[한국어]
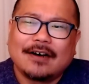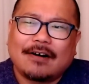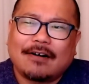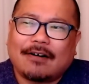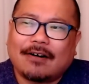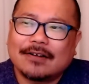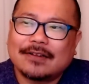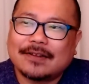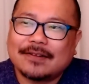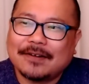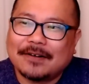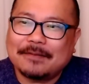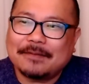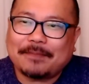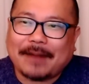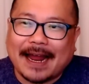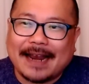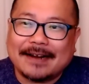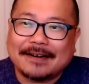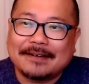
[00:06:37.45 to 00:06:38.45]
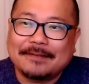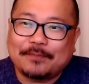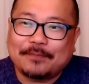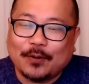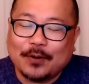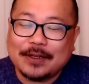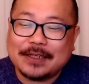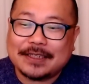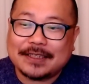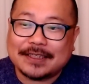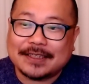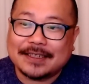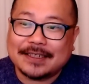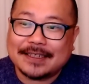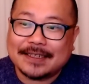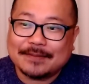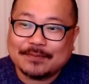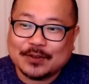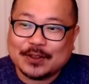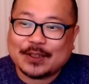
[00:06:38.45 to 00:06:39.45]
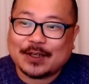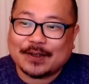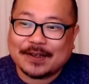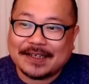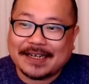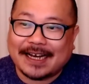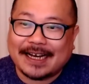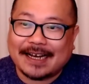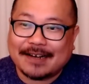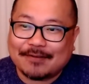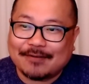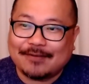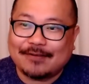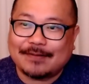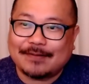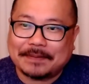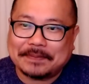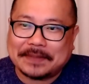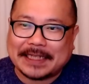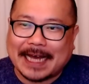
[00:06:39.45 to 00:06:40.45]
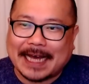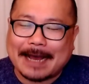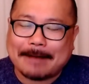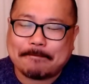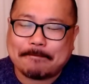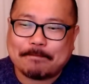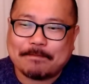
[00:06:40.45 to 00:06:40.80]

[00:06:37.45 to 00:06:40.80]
어떤 반응을 보일지 무척이나 궁금합니다.